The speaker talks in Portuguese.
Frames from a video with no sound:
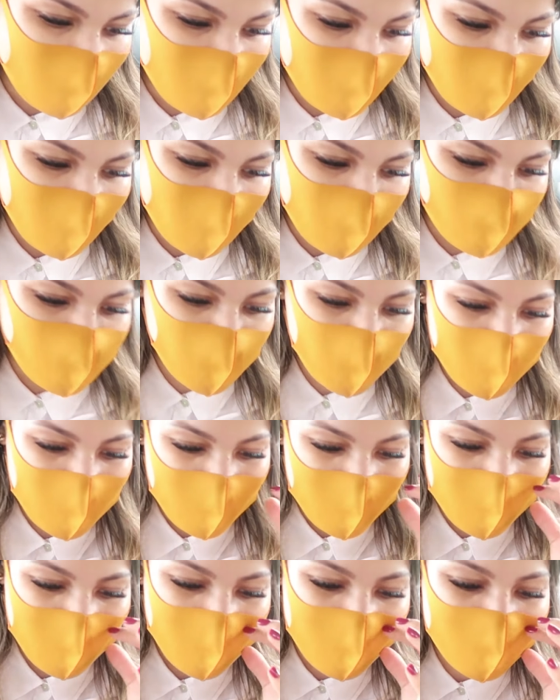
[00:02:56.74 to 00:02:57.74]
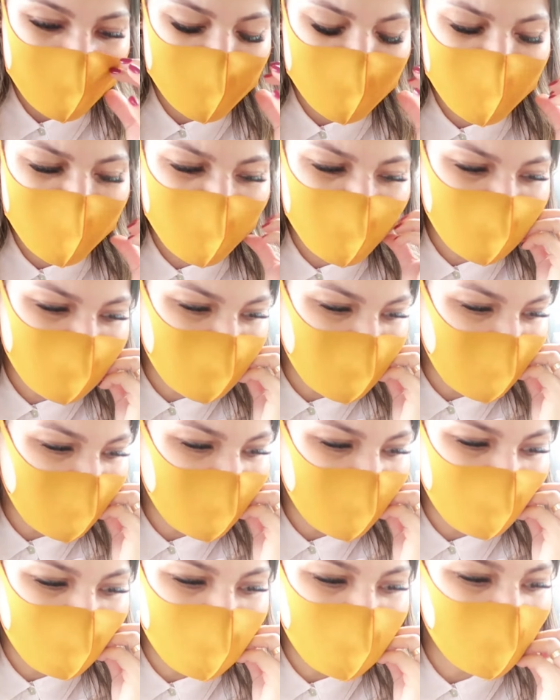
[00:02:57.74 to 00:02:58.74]
aqui a tábua dele. Gente, eu
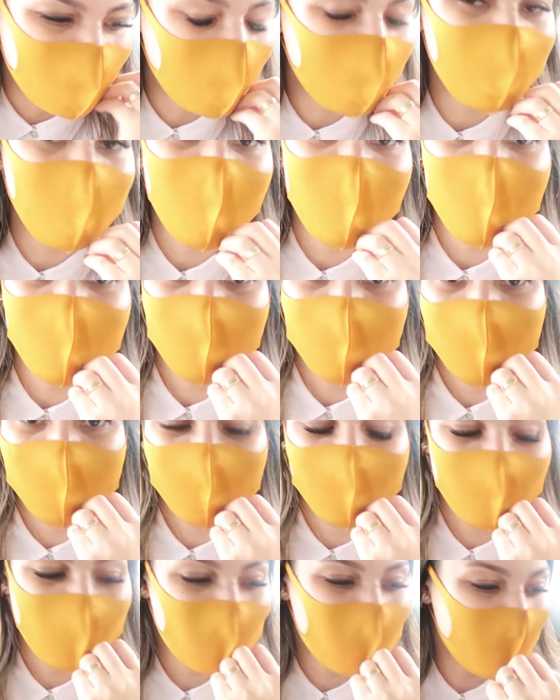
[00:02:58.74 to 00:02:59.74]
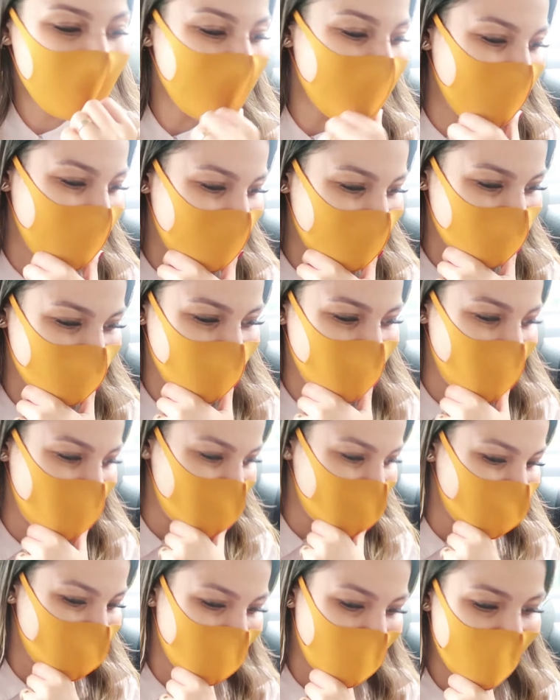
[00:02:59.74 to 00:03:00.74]
achei que ficou tão lindo. Gostei tanto do
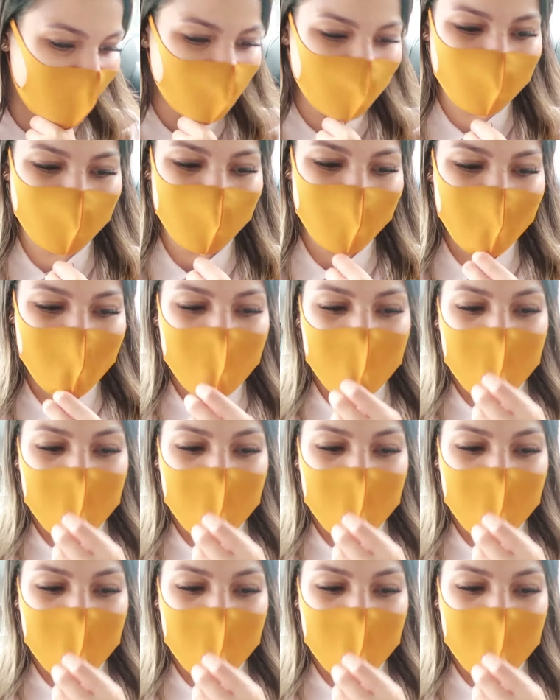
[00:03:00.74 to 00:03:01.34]
resultado.